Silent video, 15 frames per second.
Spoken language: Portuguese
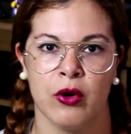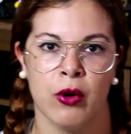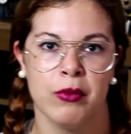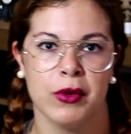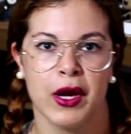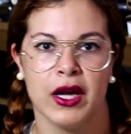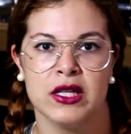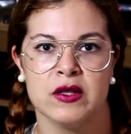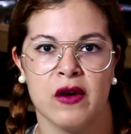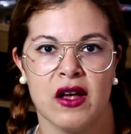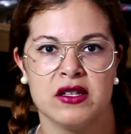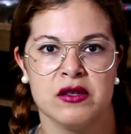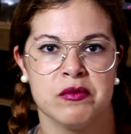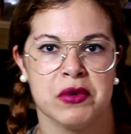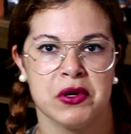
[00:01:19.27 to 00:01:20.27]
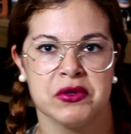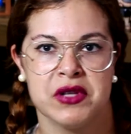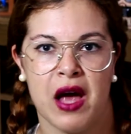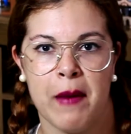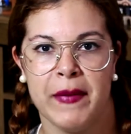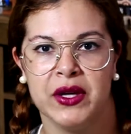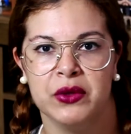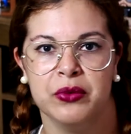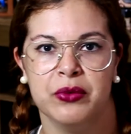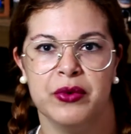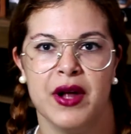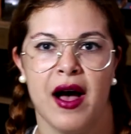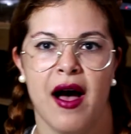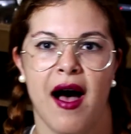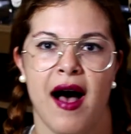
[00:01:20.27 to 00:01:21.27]
como que eles fazem para usar
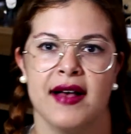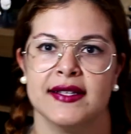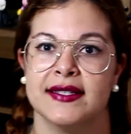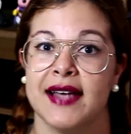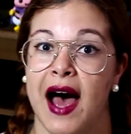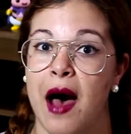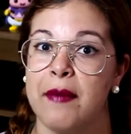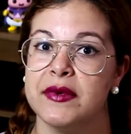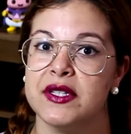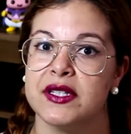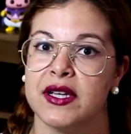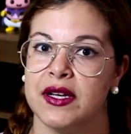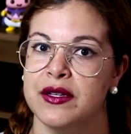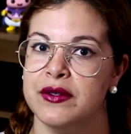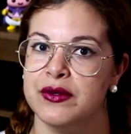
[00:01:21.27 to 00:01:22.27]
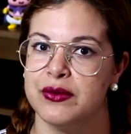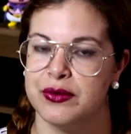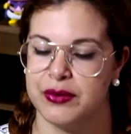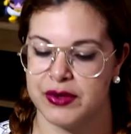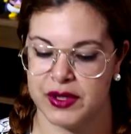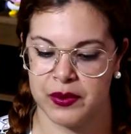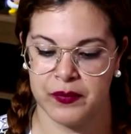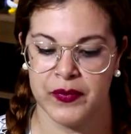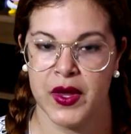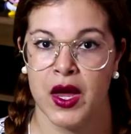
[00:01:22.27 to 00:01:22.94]
armadura, as armas que eles usam